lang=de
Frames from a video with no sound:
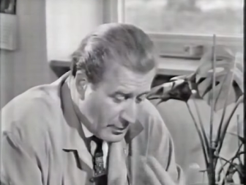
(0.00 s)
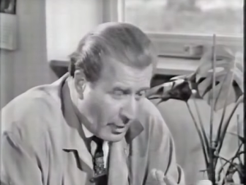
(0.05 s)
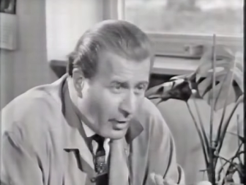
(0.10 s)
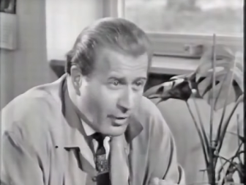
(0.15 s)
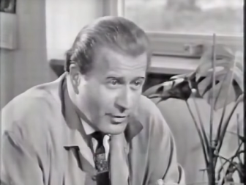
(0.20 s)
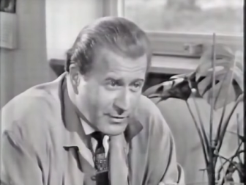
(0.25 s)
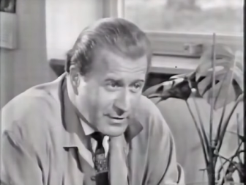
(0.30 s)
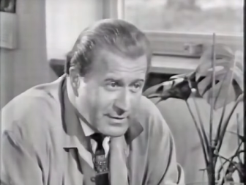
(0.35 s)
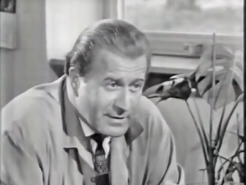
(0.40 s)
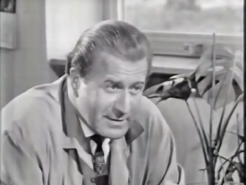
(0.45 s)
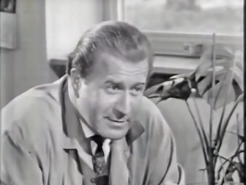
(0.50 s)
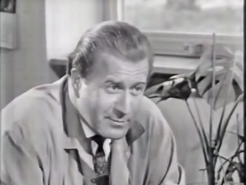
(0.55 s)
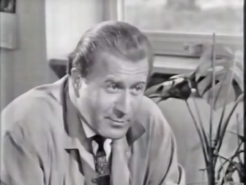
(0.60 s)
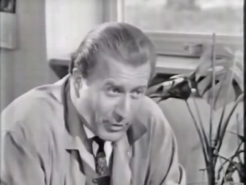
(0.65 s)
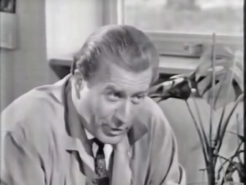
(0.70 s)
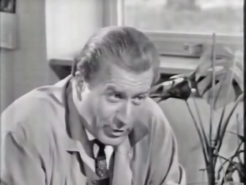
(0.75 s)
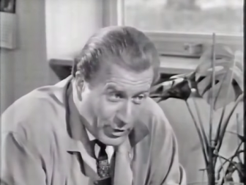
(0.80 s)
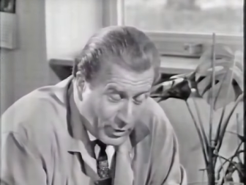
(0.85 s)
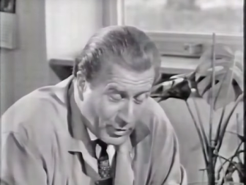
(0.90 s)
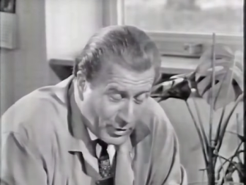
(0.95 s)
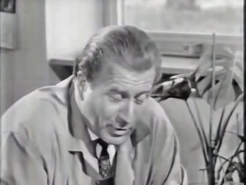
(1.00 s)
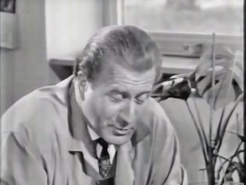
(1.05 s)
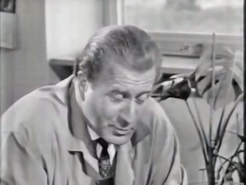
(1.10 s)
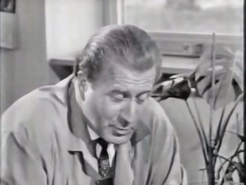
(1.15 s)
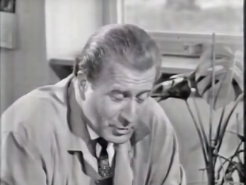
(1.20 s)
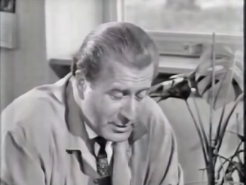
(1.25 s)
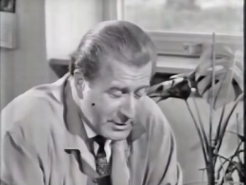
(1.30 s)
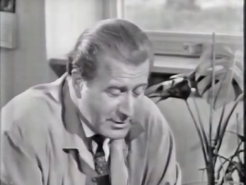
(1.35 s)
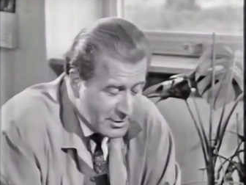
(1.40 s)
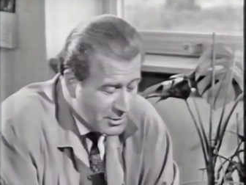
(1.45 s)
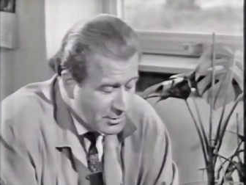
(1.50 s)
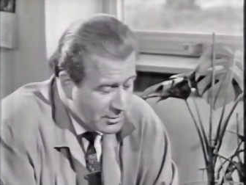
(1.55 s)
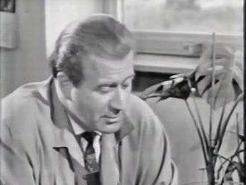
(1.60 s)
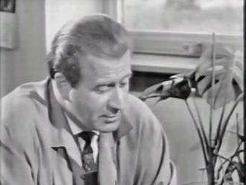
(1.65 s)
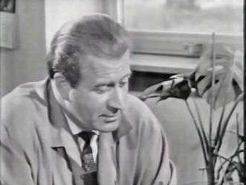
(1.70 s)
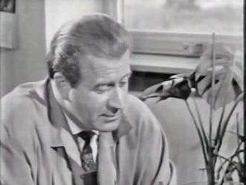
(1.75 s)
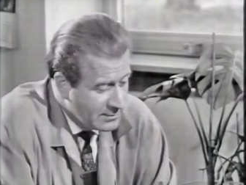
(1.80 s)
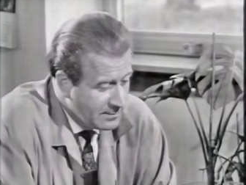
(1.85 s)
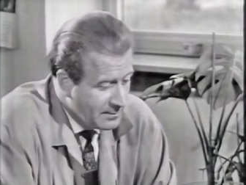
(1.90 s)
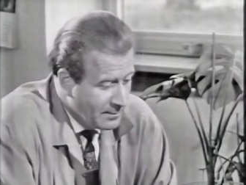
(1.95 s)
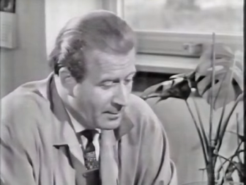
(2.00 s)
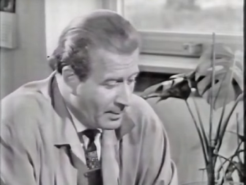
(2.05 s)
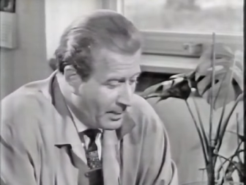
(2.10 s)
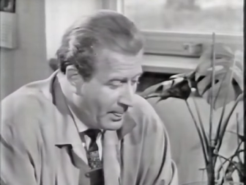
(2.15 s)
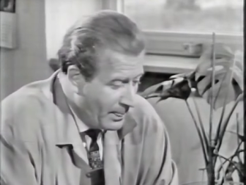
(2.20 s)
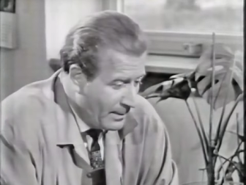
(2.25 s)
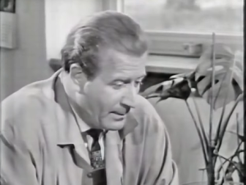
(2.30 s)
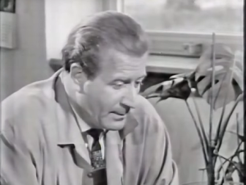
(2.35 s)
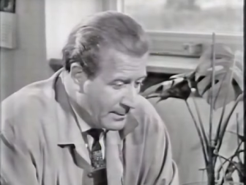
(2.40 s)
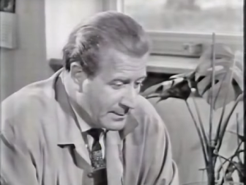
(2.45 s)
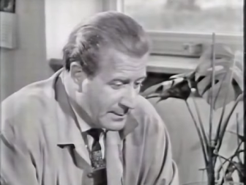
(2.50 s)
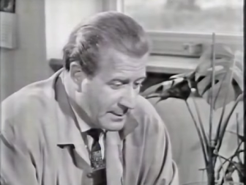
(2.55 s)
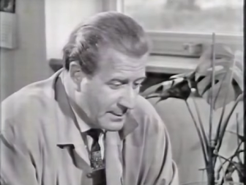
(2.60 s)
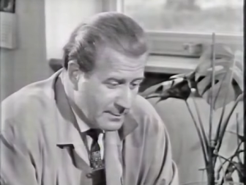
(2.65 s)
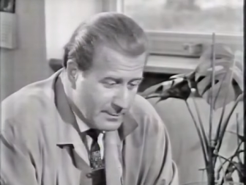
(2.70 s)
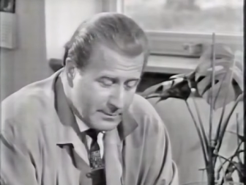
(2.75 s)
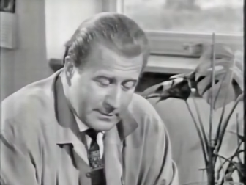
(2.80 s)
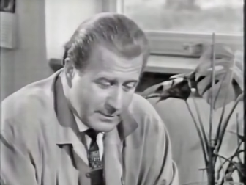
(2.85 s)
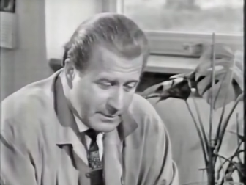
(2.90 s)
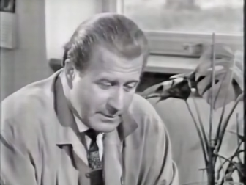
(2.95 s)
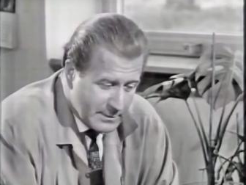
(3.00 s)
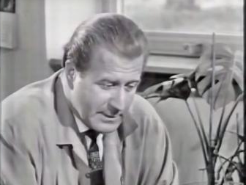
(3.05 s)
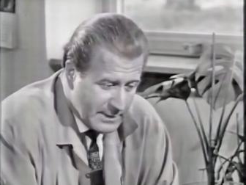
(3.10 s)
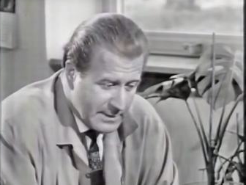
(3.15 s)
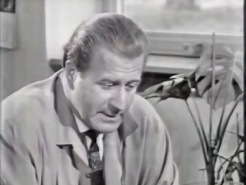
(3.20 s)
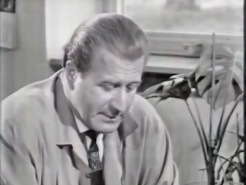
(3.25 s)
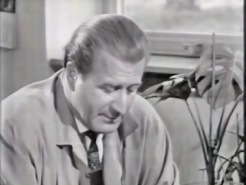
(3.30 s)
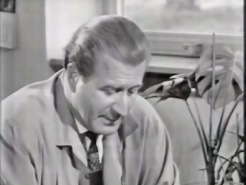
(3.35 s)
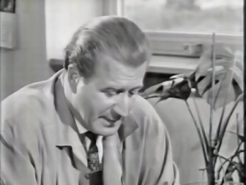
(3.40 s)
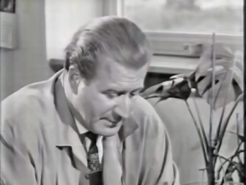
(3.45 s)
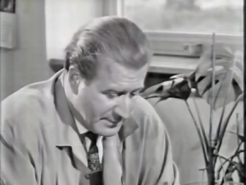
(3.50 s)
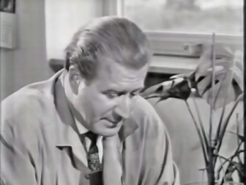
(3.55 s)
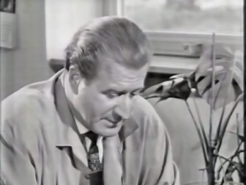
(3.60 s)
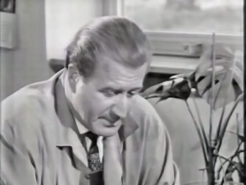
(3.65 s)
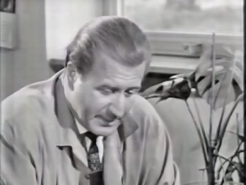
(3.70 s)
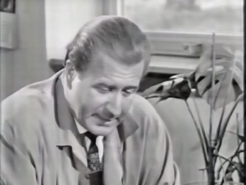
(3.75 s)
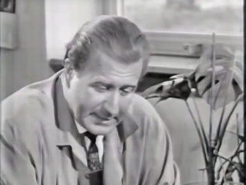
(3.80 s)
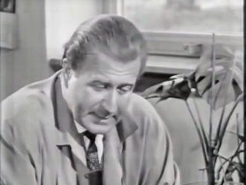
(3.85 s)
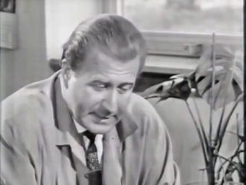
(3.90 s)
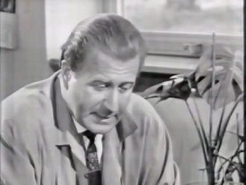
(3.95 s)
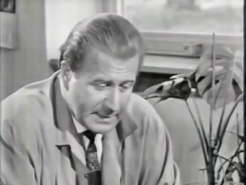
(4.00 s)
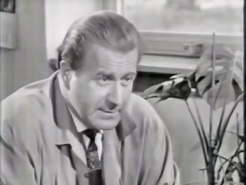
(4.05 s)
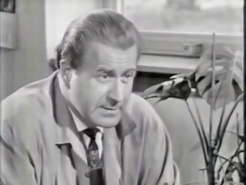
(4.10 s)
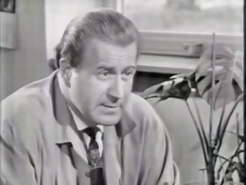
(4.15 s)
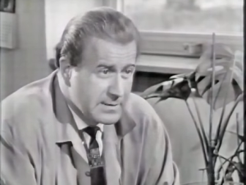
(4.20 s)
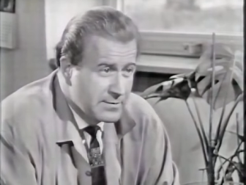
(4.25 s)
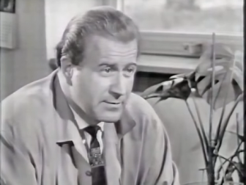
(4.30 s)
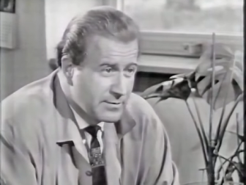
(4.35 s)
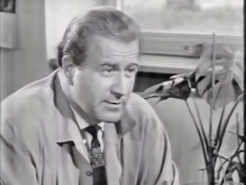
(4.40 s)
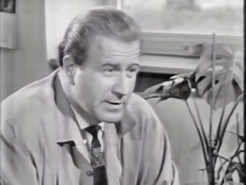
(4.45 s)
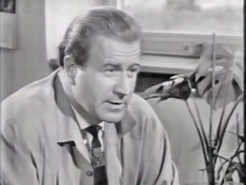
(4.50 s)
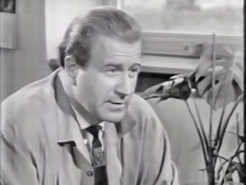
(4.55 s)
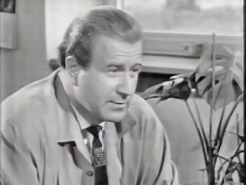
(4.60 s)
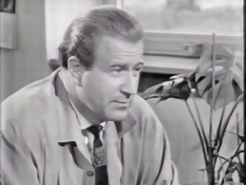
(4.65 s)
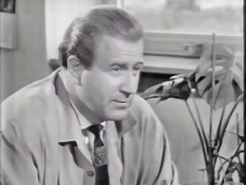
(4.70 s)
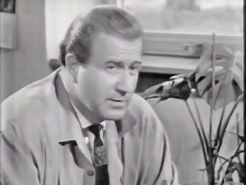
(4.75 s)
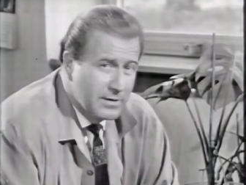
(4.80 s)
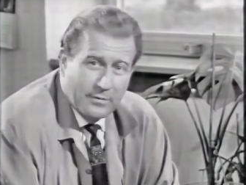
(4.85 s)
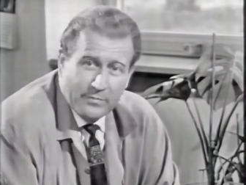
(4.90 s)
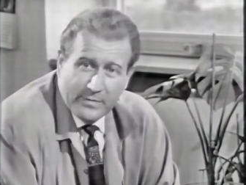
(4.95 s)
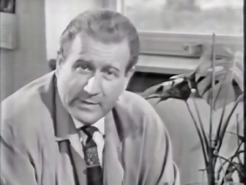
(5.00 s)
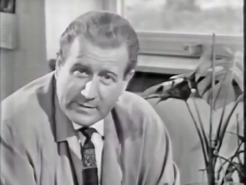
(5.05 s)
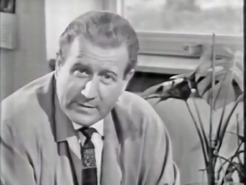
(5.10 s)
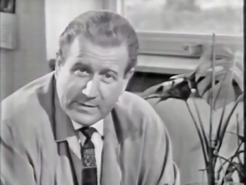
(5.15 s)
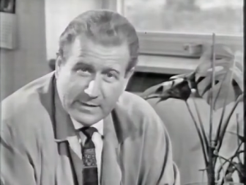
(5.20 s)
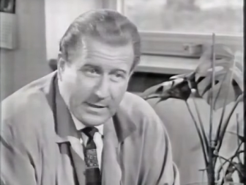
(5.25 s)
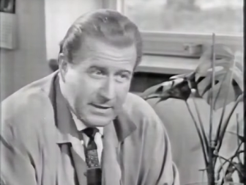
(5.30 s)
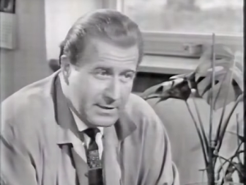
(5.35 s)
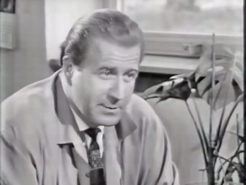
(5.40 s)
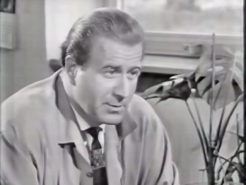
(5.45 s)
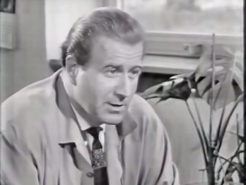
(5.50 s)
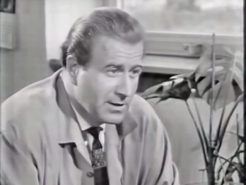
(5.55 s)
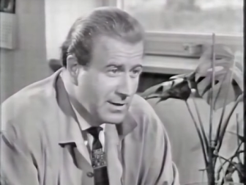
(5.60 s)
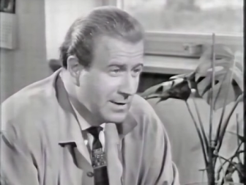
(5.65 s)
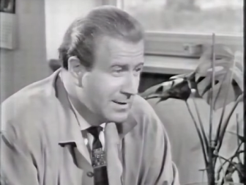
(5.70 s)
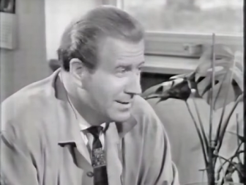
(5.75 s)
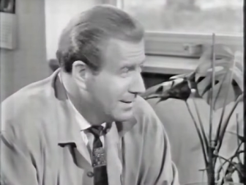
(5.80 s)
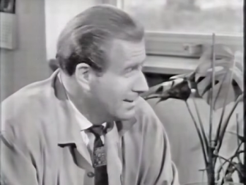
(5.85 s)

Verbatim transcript: Aus diesen, auch aus ja. politischen Gründen, denn entgegen der weit verzweigten Ansicht vielleicht vieler Fernsehteilnehmer